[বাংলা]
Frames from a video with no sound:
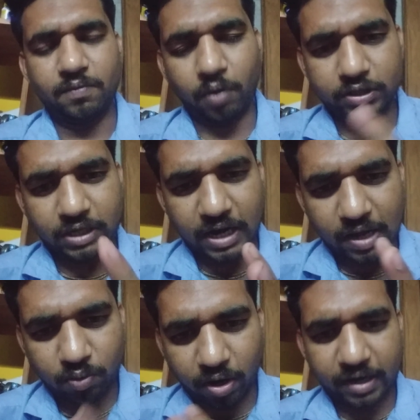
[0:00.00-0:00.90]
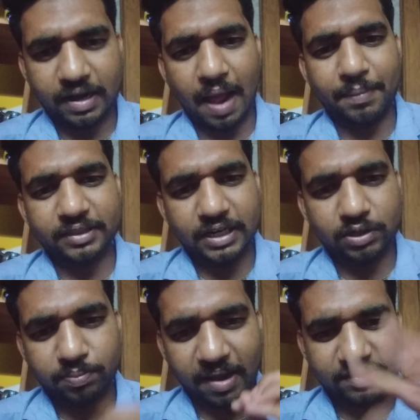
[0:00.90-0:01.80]
ফয়সলাটা করেন আমাদের
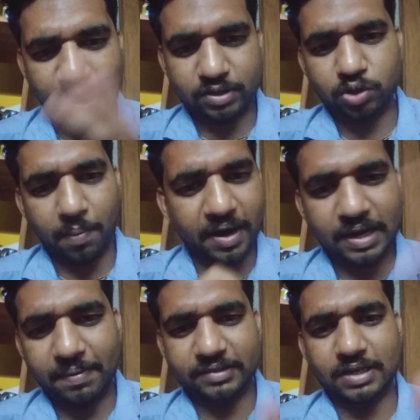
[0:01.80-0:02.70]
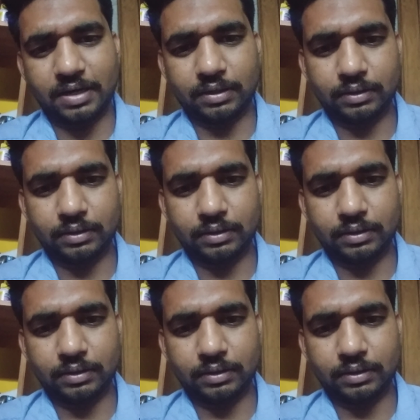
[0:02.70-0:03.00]
একটু বাঁচান সবাইরে বাঁচান